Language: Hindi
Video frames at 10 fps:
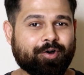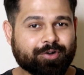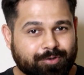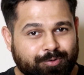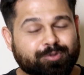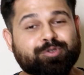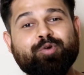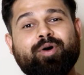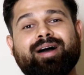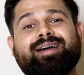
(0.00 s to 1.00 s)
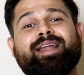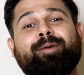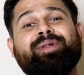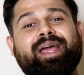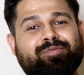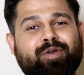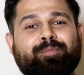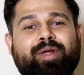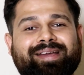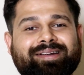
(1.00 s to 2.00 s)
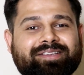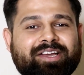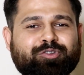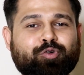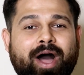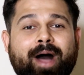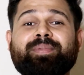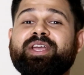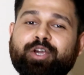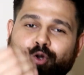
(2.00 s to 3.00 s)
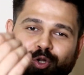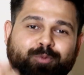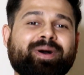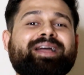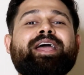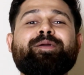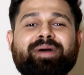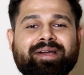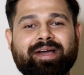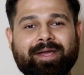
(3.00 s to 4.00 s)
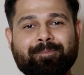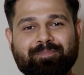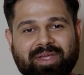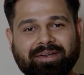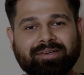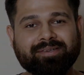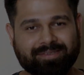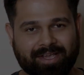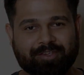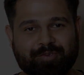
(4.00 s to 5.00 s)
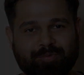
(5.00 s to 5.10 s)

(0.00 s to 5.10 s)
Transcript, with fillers: और उसको अगर आप लाइफ में अप्लाई करते हैं तो आपकी ग्रोथ पक्का ही पक्का है है ना थैंक